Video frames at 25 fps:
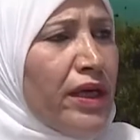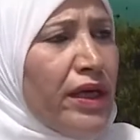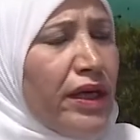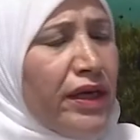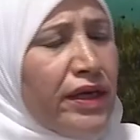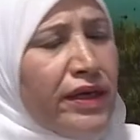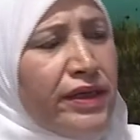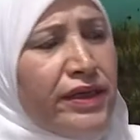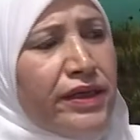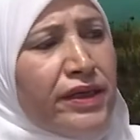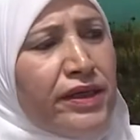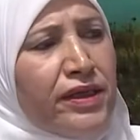
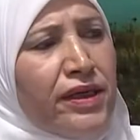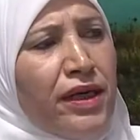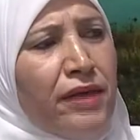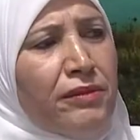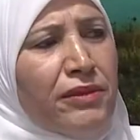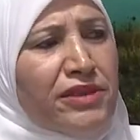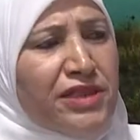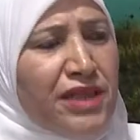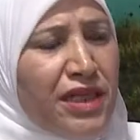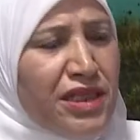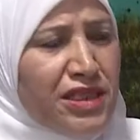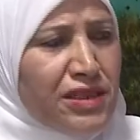آه،
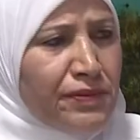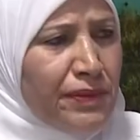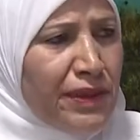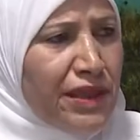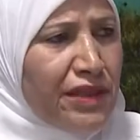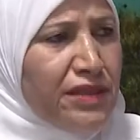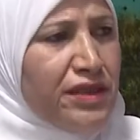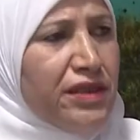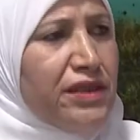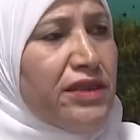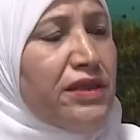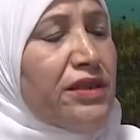مجالس
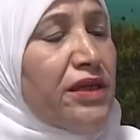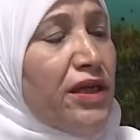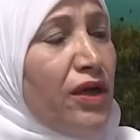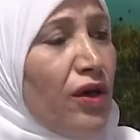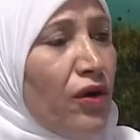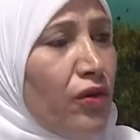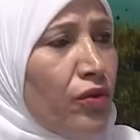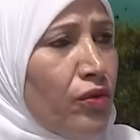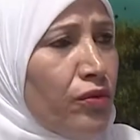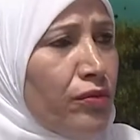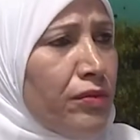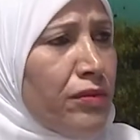بلديه
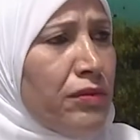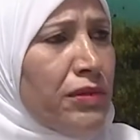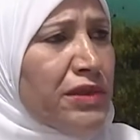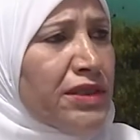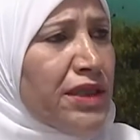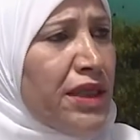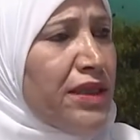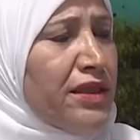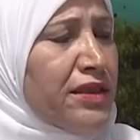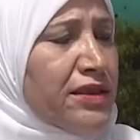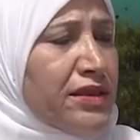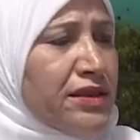او
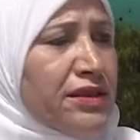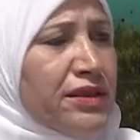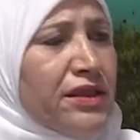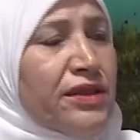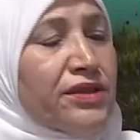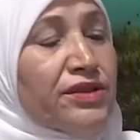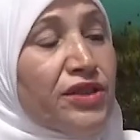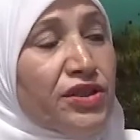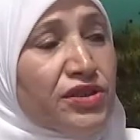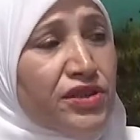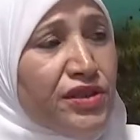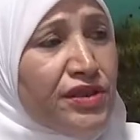مجالس
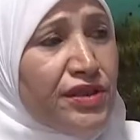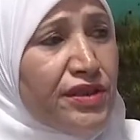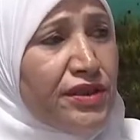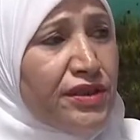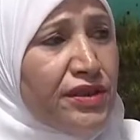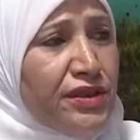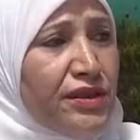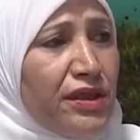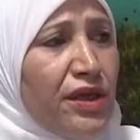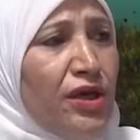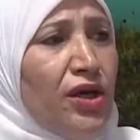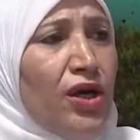
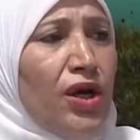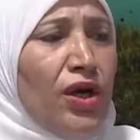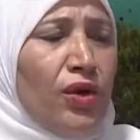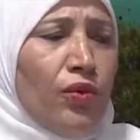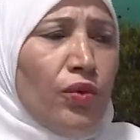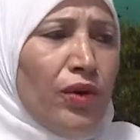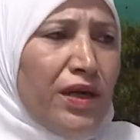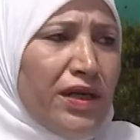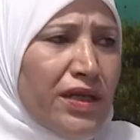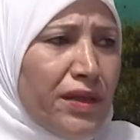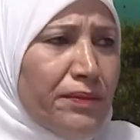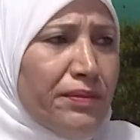تشريعيه،
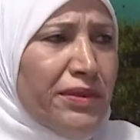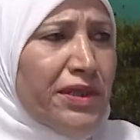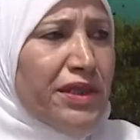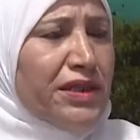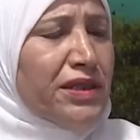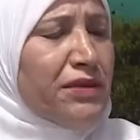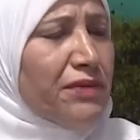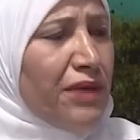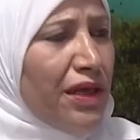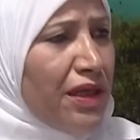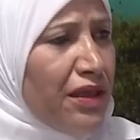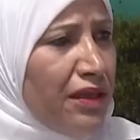وهذا بياتي
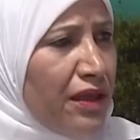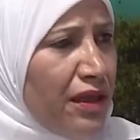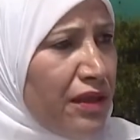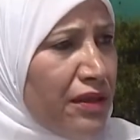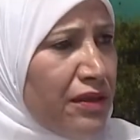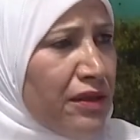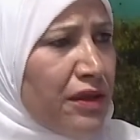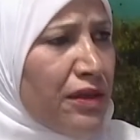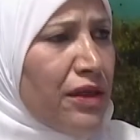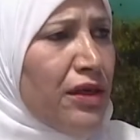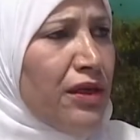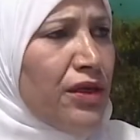من خلال
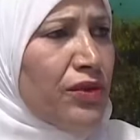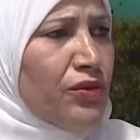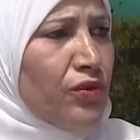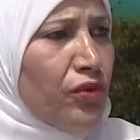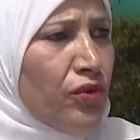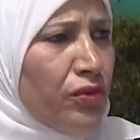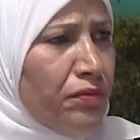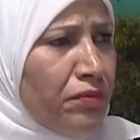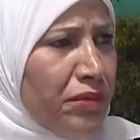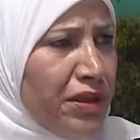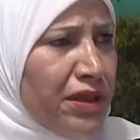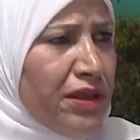القانون
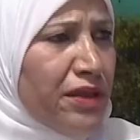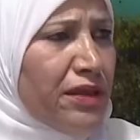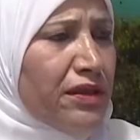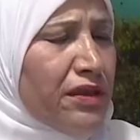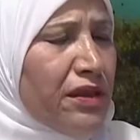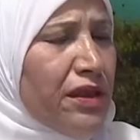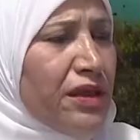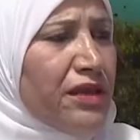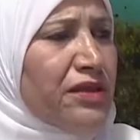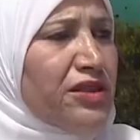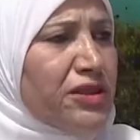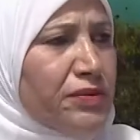
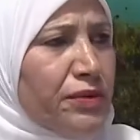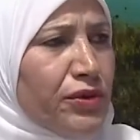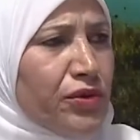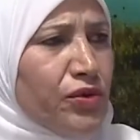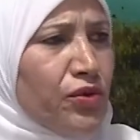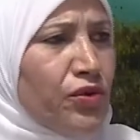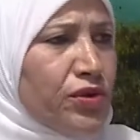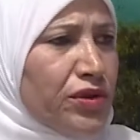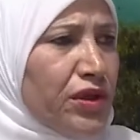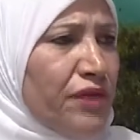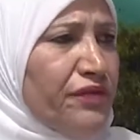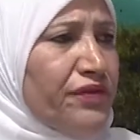باقرار نسبه
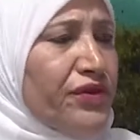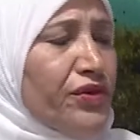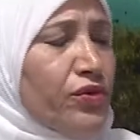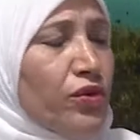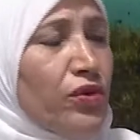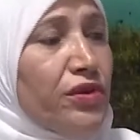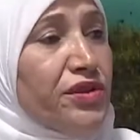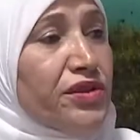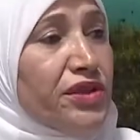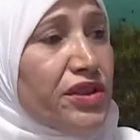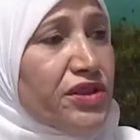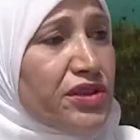كوتا في كل
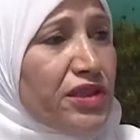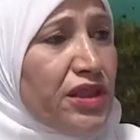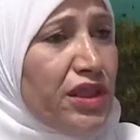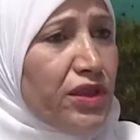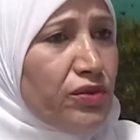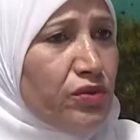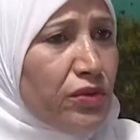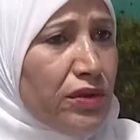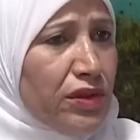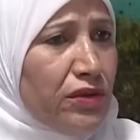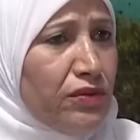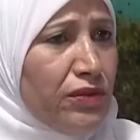التشريعات
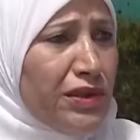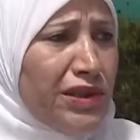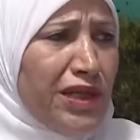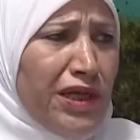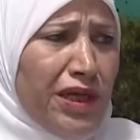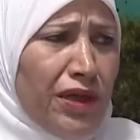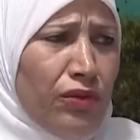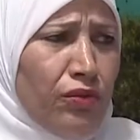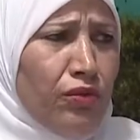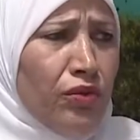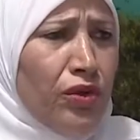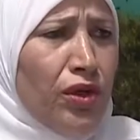والقوانين
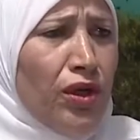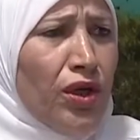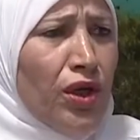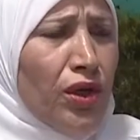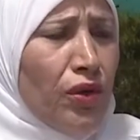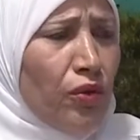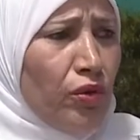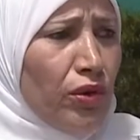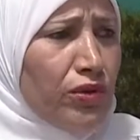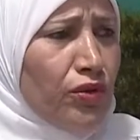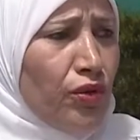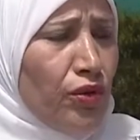او
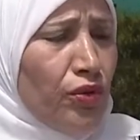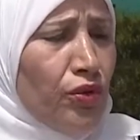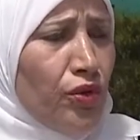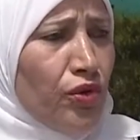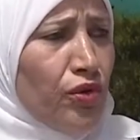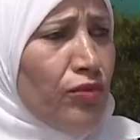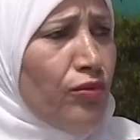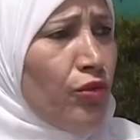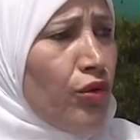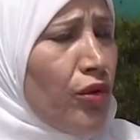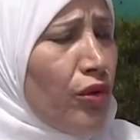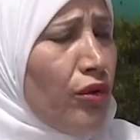وضع
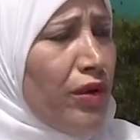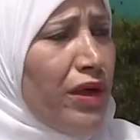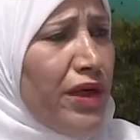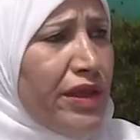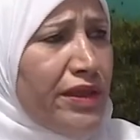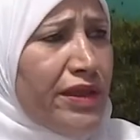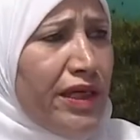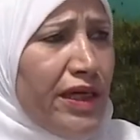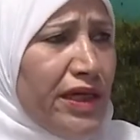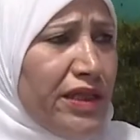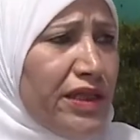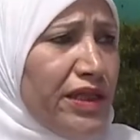نظم ولوائح
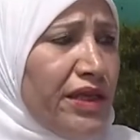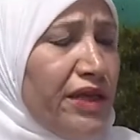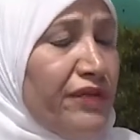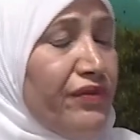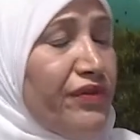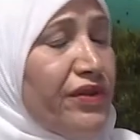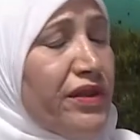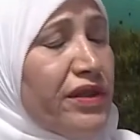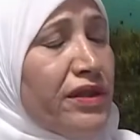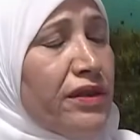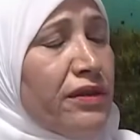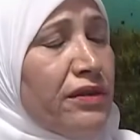داخليه
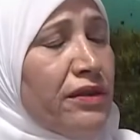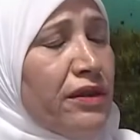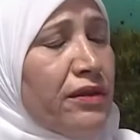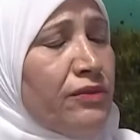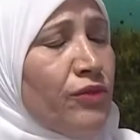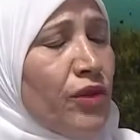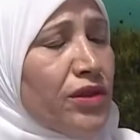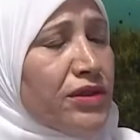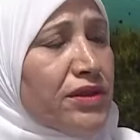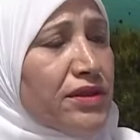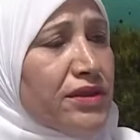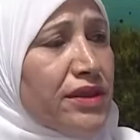في
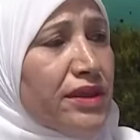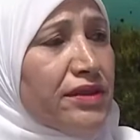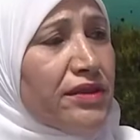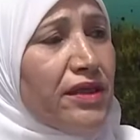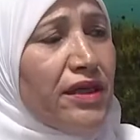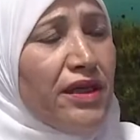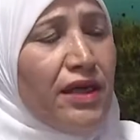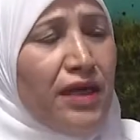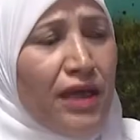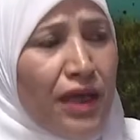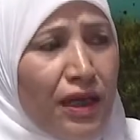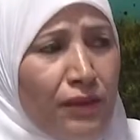المؤسسات.
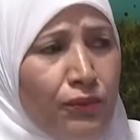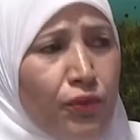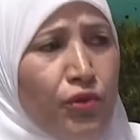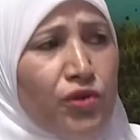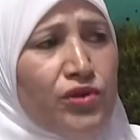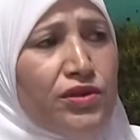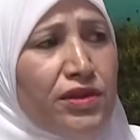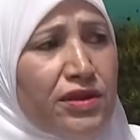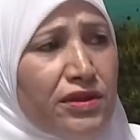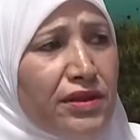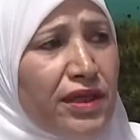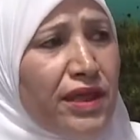البعد
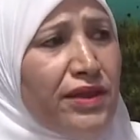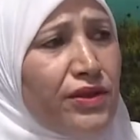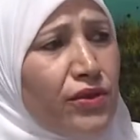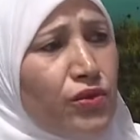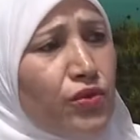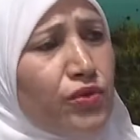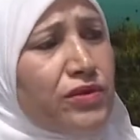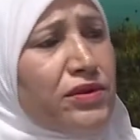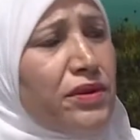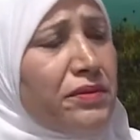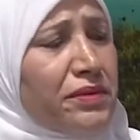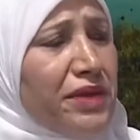الثاني هو
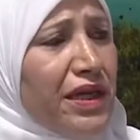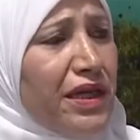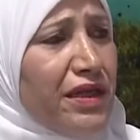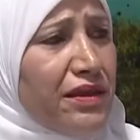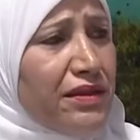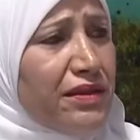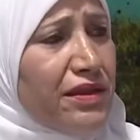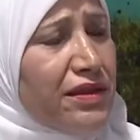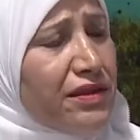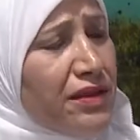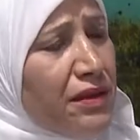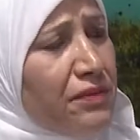التمكين،
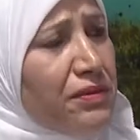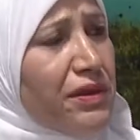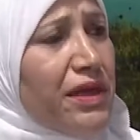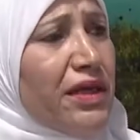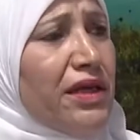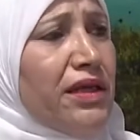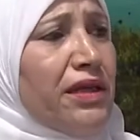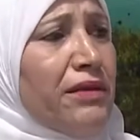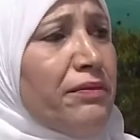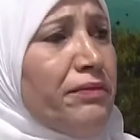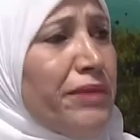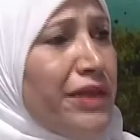
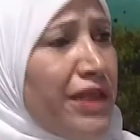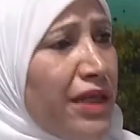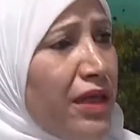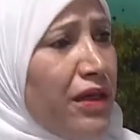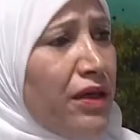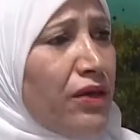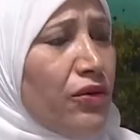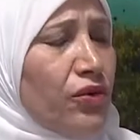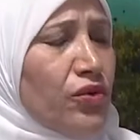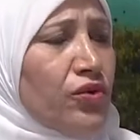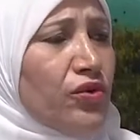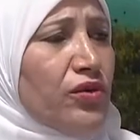التمكين بناء
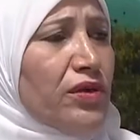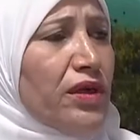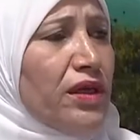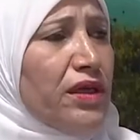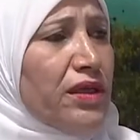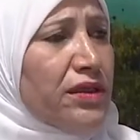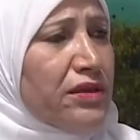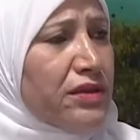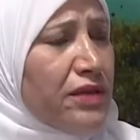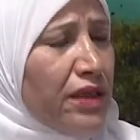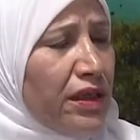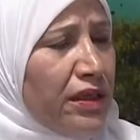قدرات
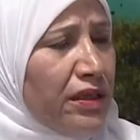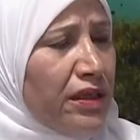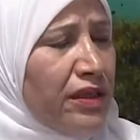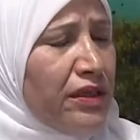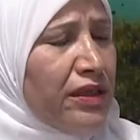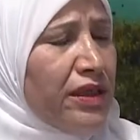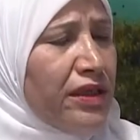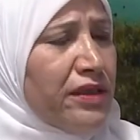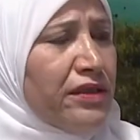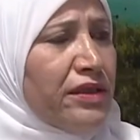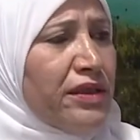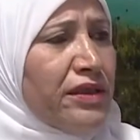
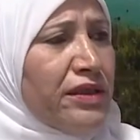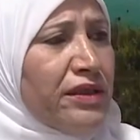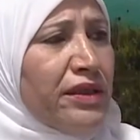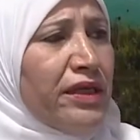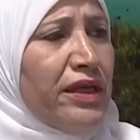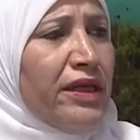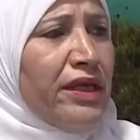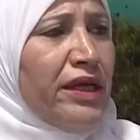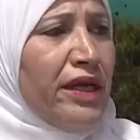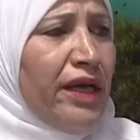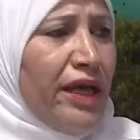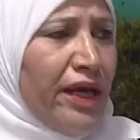
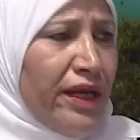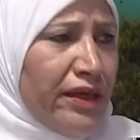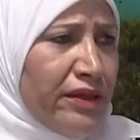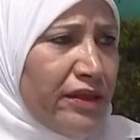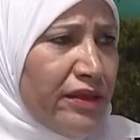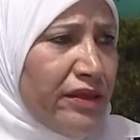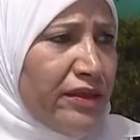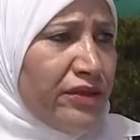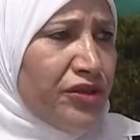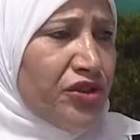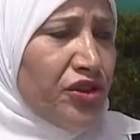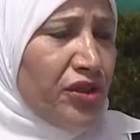هاي
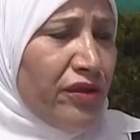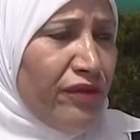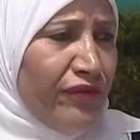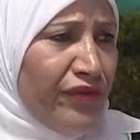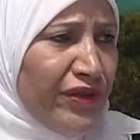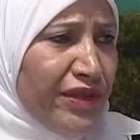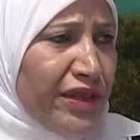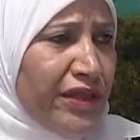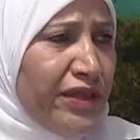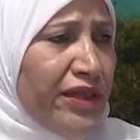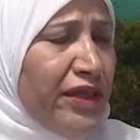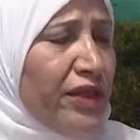
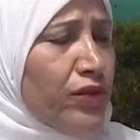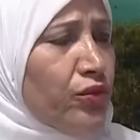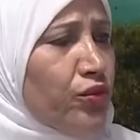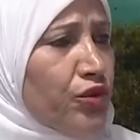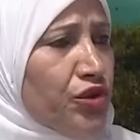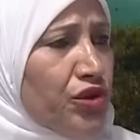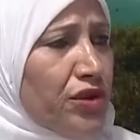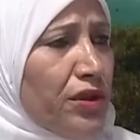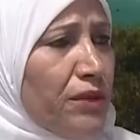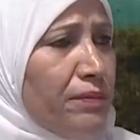الفتيات والشباب